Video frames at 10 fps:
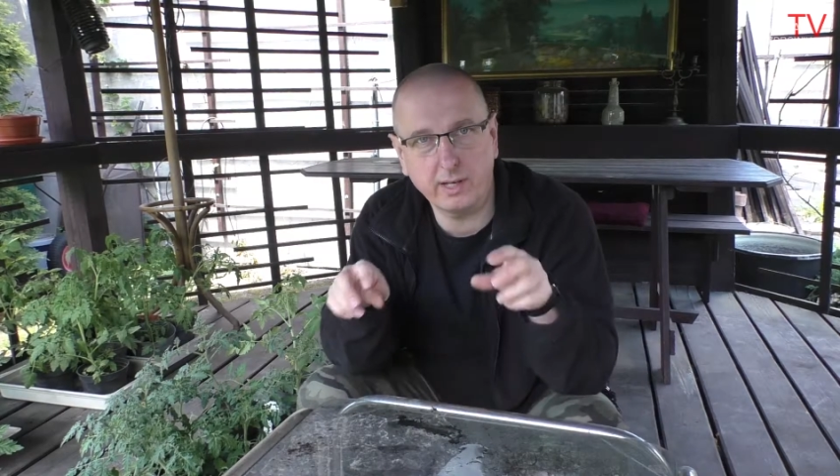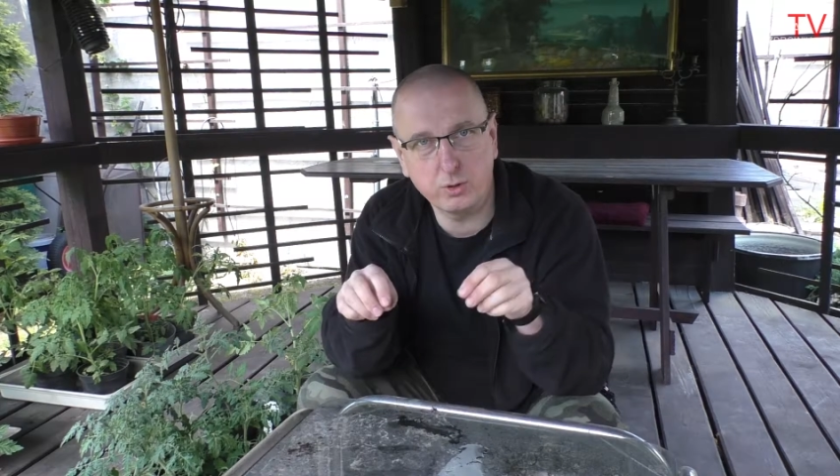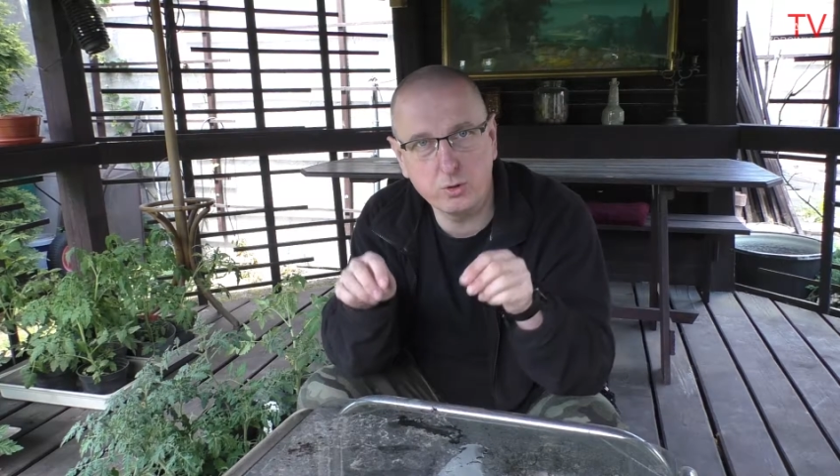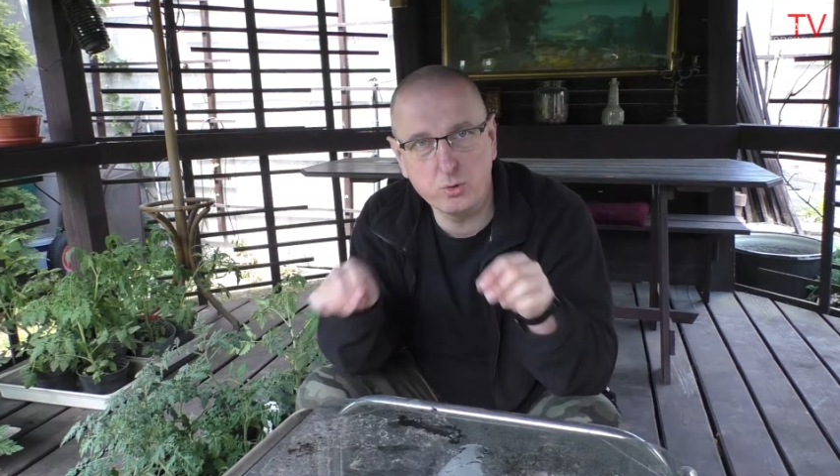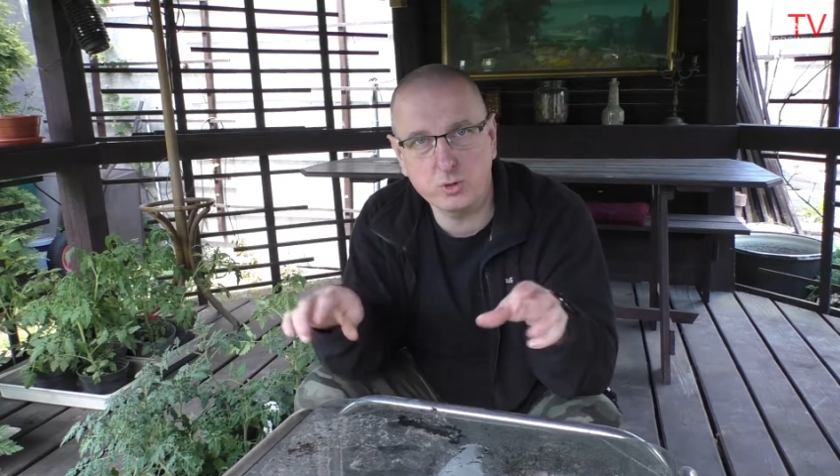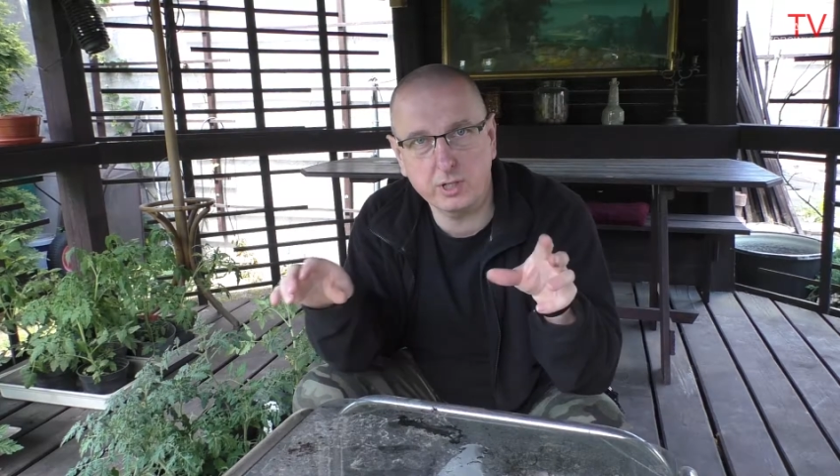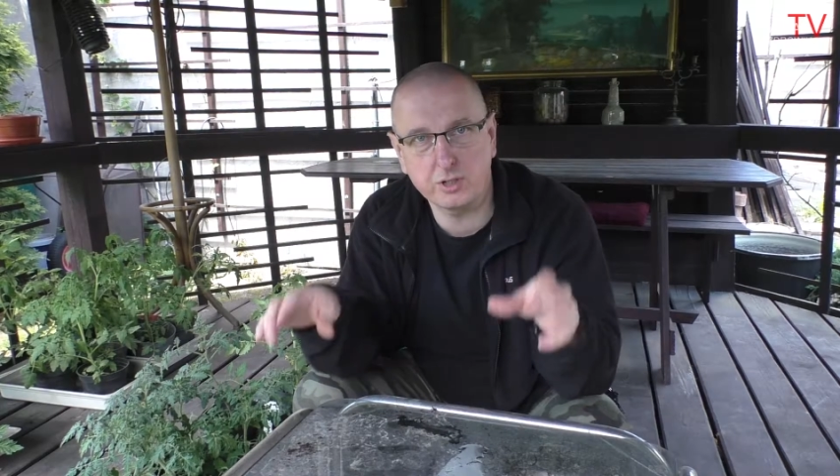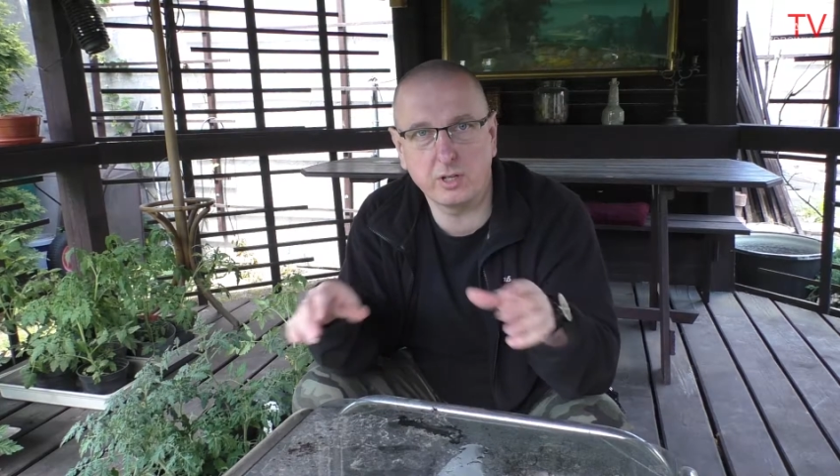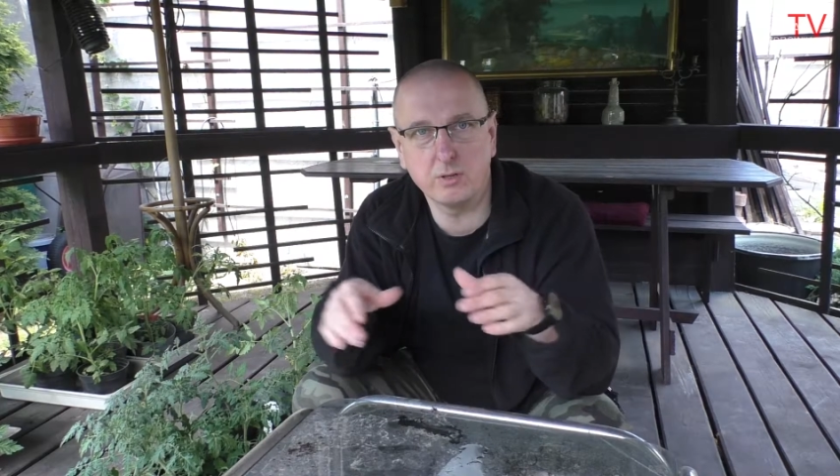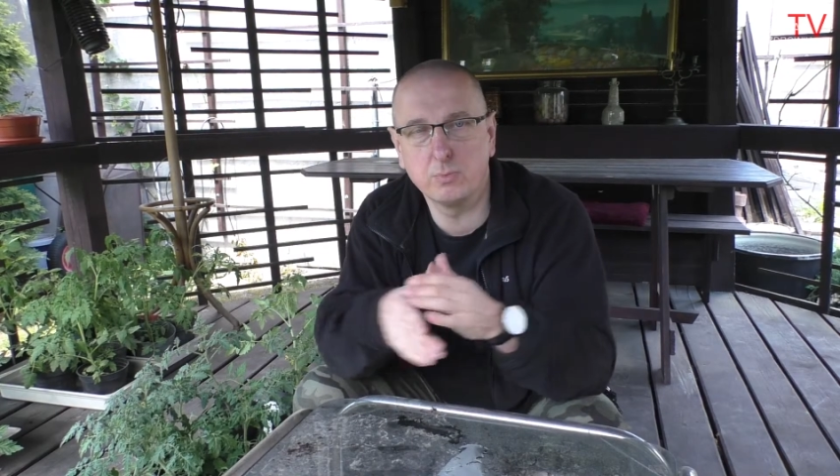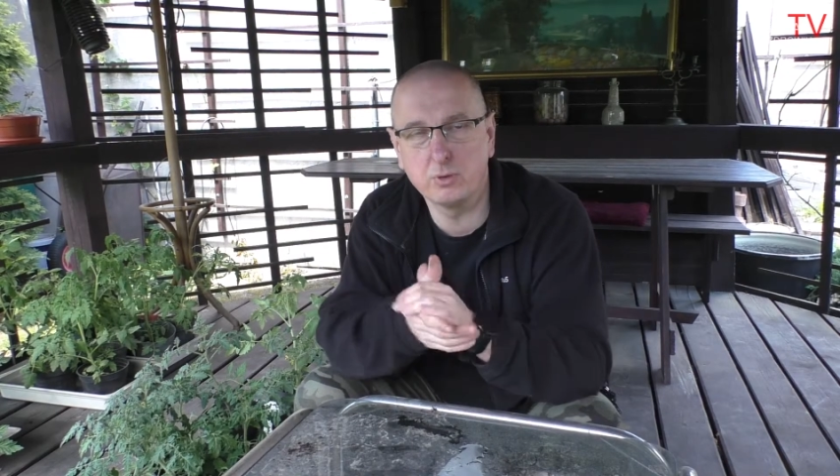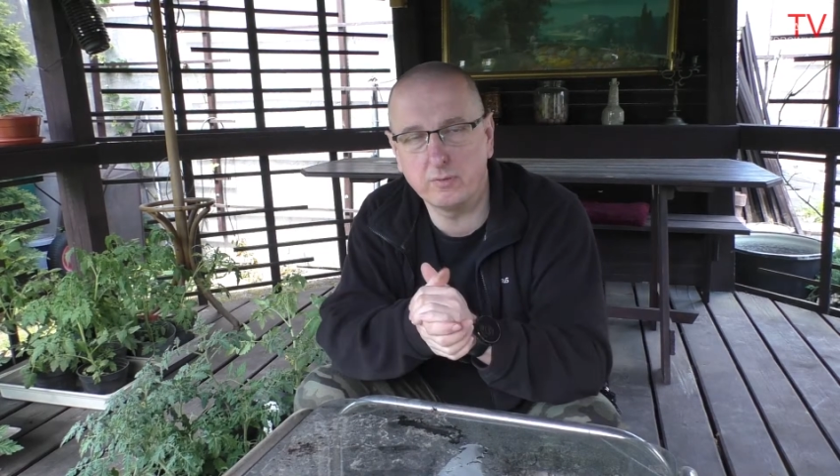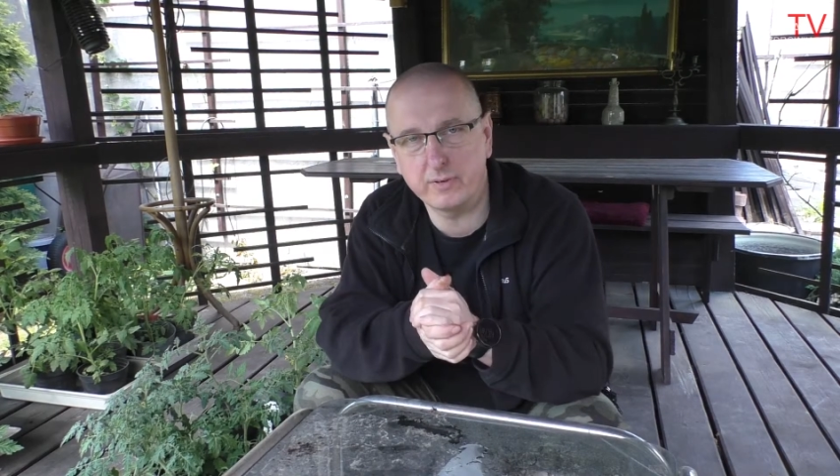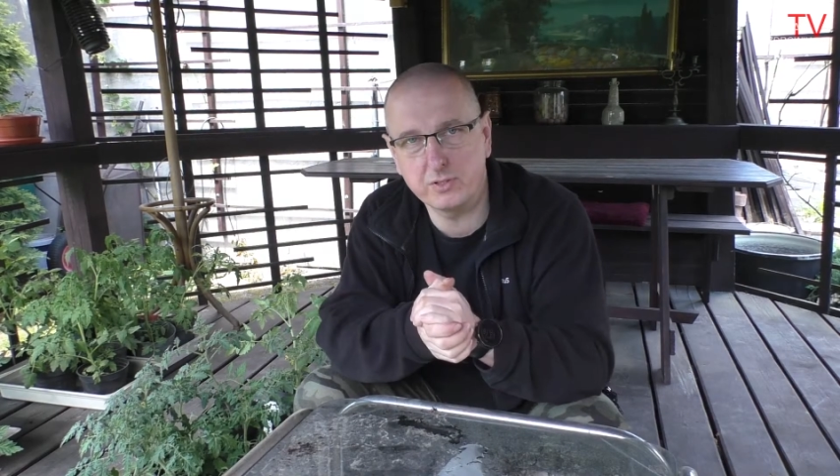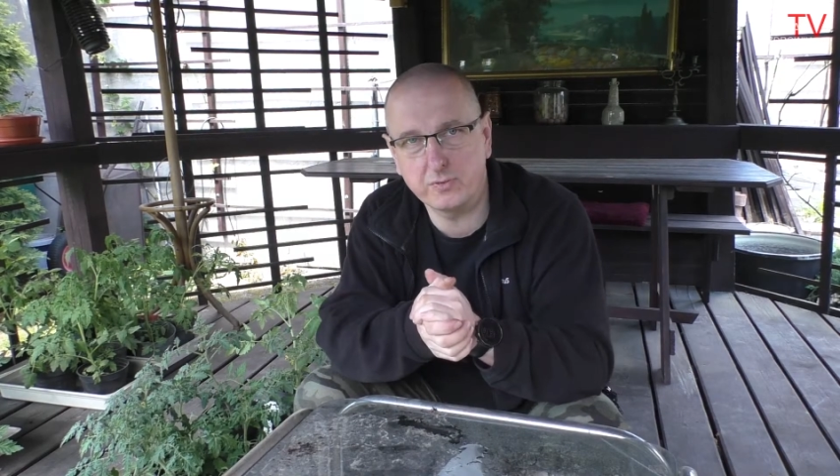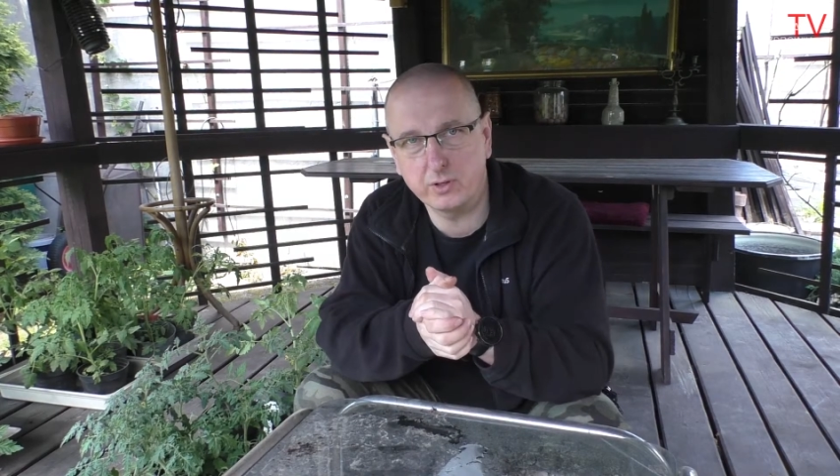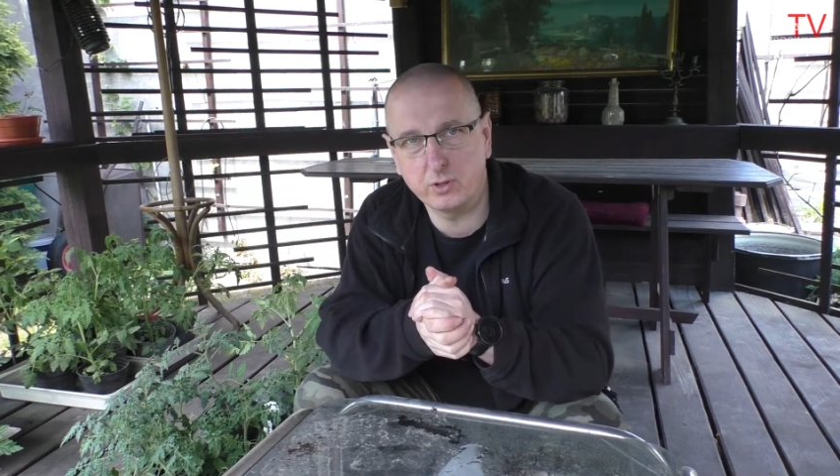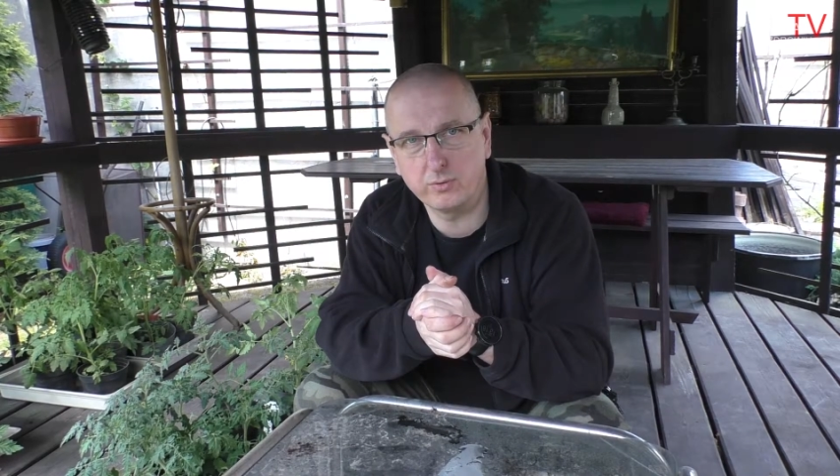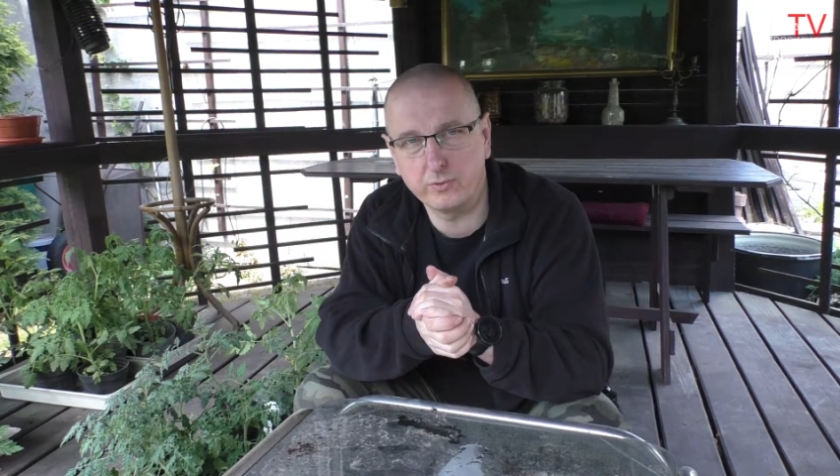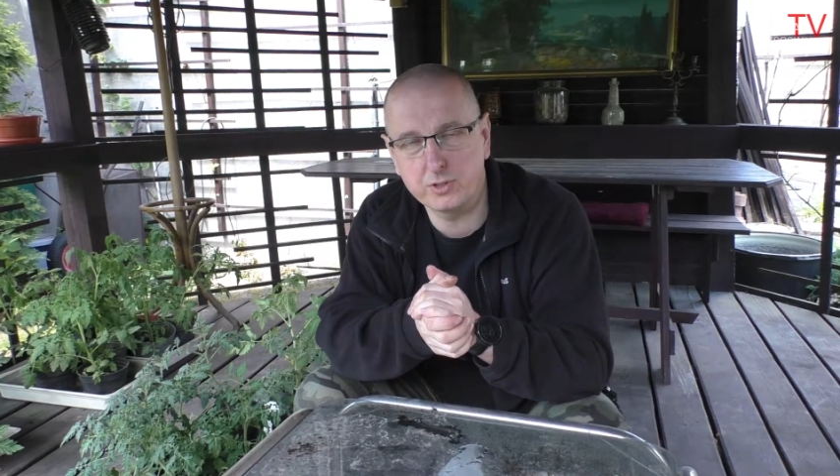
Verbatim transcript: jak i już zaczynają budować swojego,